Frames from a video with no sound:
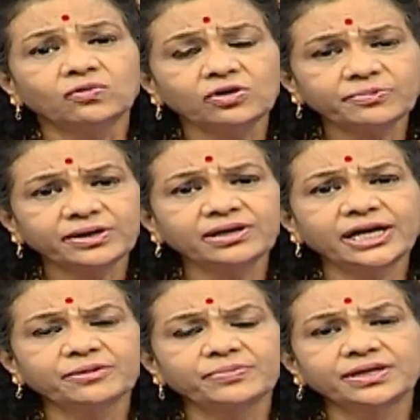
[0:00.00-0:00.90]
ஒரு பக்கம்
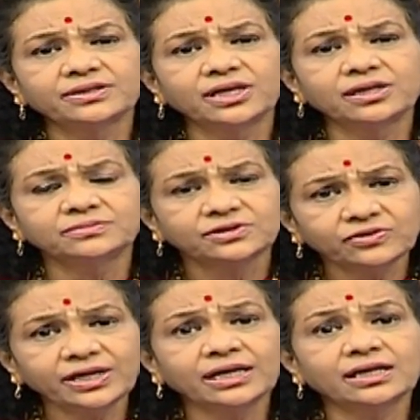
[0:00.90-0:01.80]
அடைப்பு எடுத்தாலும்
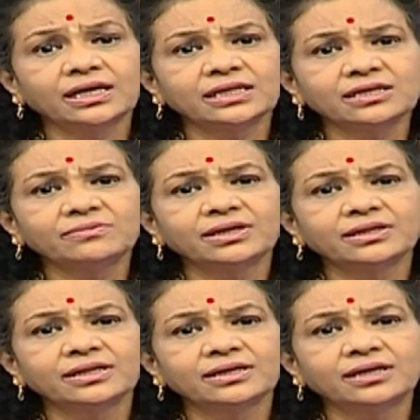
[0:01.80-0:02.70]
உயிரணுக்கள் அதிகமாக
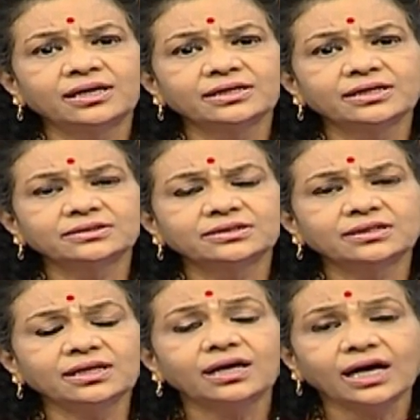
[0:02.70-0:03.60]
அந்த ஆணுக்கு
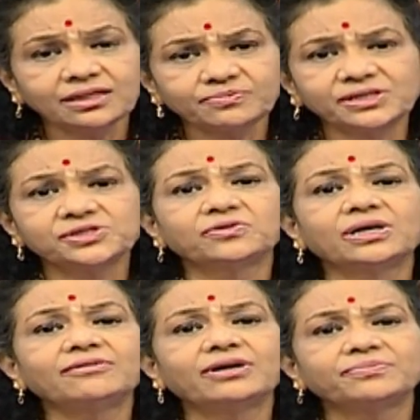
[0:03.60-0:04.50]
இருந்ததுன்னா அது
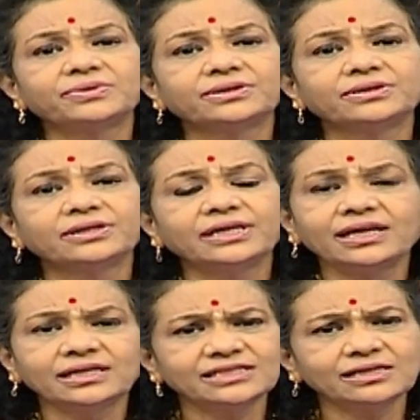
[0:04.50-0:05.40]
பாசிட்டிவாக வாய்ப்பு இருக்குது
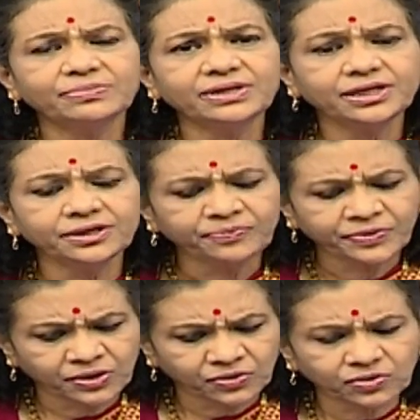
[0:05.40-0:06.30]
ஏன்னா சில பெண்கள்
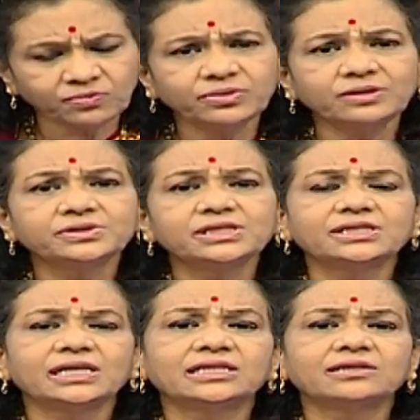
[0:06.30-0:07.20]
ரொம்ப
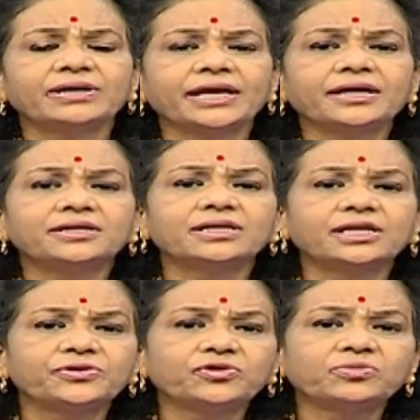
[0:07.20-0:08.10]
புத்திசாலித்தனமாக எனக்கு
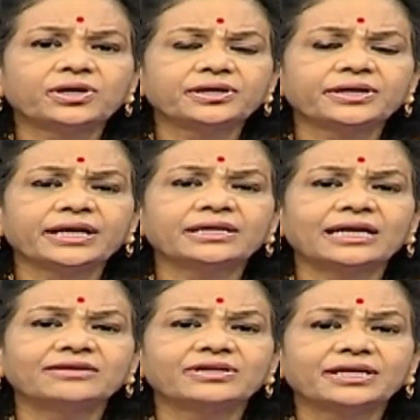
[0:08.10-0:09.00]
தானே டியூப் பிளாக்கு என்
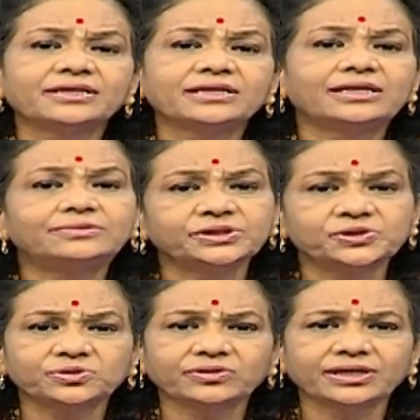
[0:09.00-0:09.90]
கணவருக்கு எதுக்கு
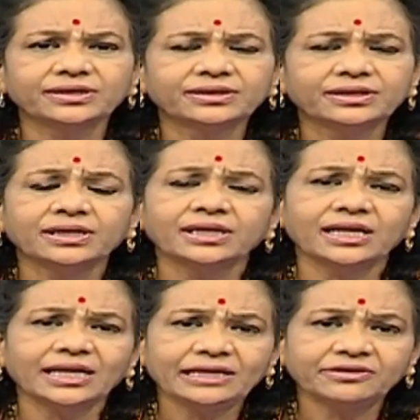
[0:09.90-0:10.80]
அப்படின்னு சொல்லுவாங்க
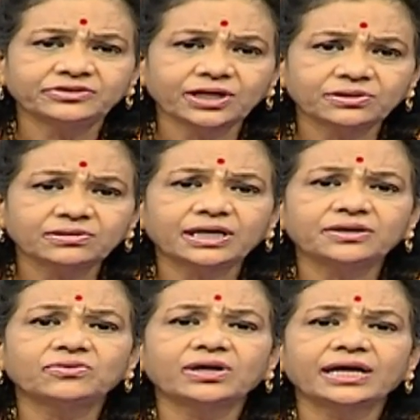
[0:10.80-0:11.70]
ஏன்னா இவங்களுக்கும்
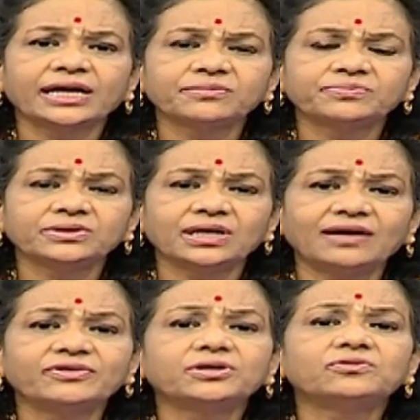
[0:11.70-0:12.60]
கருக்கோடாய் அடைப்பு
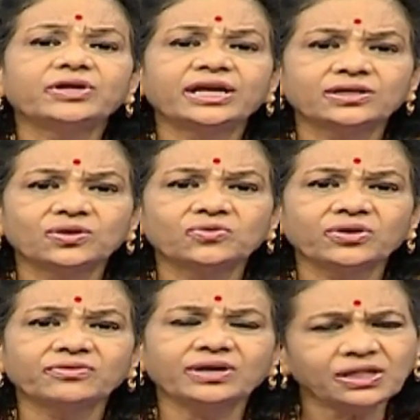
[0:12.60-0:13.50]
அவருக்கும் உயிரணுக்கள்
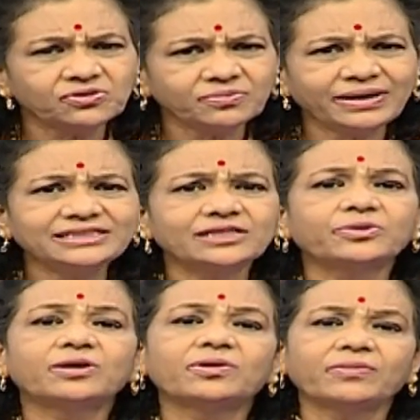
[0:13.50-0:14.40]
குறைவுனா அது ஒரு மேஜர்
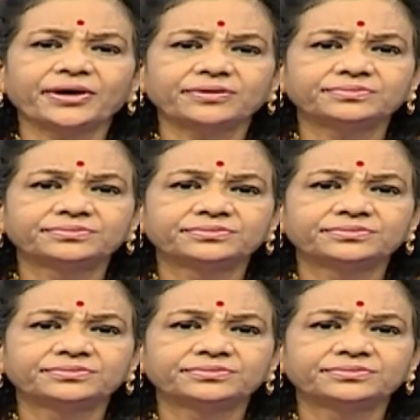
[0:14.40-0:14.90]
ப்ராப்ளம் ஆகிடும்